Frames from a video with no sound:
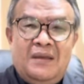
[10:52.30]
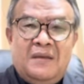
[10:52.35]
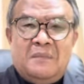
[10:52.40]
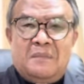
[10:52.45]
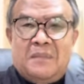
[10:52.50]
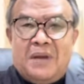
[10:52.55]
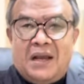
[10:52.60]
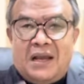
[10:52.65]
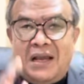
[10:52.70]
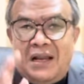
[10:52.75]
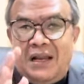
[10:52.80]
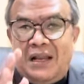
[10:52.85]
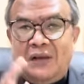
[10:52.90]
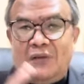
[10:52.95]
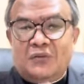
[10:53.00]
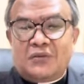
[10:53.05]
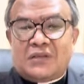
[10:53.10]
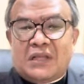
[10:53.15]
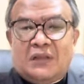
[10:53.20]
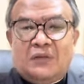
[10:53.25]
Maka
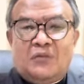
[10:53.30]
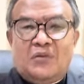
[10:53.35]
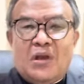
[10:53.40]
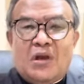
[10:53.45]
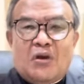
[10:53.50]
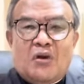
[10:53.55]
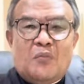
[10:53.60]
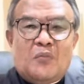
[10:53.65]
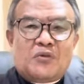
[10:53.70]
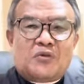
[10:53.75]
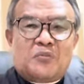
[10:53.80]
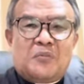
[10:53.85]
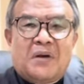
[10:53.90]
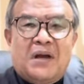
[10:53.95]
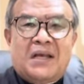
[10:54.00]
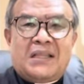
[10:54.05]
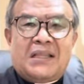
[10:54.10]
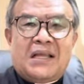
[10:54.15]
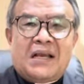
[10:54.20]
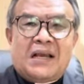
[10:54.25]
lalu Santo Yakobus
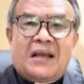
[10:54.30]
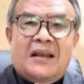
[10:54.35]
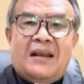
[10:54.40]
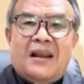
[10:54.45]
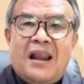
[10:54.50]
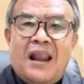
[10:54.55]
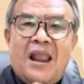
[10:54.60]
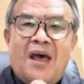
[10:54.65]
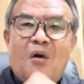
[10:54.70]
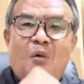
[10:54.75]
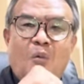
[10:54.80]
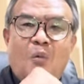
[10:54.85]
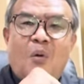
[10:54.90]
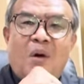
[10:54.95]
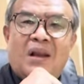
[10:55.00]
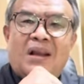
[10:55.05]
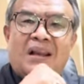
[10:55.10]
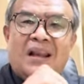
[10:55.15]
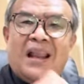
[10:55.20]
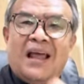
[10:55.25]
mengatakan,
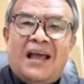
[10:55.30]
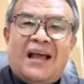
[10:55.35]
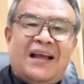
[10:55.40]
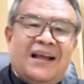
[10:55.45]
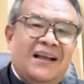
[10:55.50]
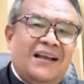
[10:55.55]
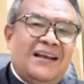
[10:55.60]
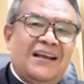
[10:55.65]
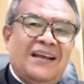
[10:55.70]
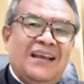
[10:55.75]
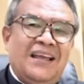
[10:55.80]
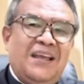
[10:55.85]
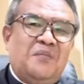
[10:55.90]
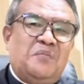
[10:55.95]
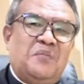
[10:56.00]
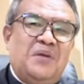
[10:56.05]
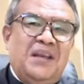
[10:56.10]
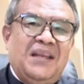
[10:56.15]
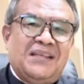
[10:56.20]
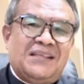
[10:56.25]
"Lawanlah
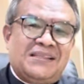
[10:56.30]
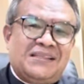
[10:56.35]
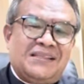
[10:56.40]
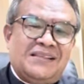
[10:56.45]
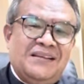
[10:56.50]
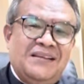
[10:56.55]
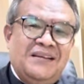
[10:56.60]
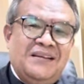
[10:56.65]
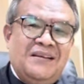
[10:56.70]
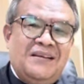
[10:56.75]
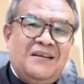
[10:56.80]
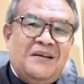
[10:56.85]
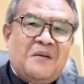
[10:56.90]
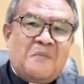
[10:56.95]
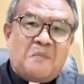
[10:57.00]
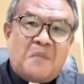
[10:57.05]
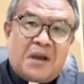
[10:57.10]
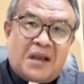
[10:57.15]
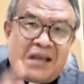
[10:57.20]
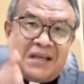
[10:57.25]
iblis,
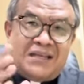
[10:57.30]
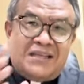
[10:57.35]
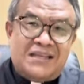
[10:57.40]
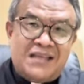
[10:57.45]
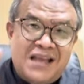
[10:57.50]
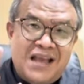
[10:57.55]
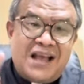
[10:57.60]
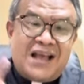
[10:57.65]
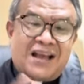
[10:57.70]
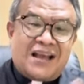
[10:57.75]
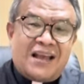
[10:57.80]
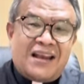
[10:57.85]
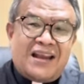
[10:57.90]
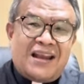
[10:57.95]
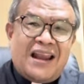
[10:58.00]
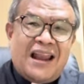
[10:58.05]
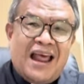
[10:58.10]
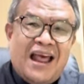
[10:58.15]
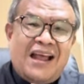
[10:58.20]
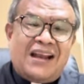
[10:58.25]
maka dia akan
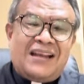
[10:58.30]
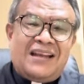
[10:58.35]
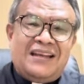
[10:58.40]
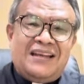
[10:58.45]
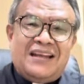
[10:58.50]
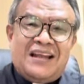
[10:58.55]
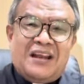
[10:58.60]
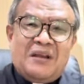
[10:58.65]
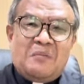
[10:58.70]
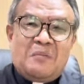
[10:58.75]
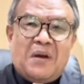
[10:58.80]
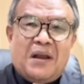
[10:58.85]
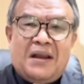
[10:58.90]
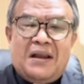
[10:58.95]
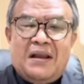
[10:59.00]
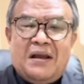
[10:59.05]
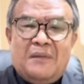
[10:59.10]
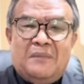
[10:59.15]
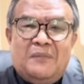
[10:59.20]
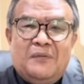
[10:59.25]
lari
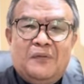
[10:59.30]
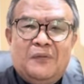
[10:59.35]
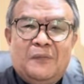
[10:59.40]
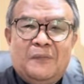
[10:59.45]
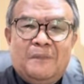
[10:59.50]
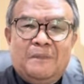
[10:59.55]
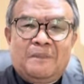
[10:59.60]
daripadamu."